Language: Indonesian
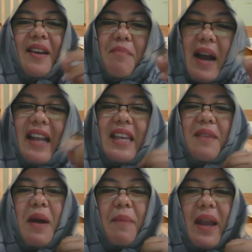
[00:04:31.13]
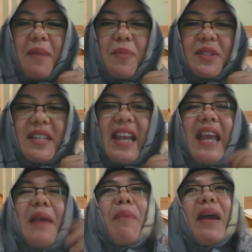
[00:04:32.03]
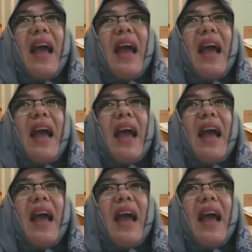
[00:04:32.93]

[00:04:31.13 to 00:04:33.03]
bagi Bapak Ibu CGP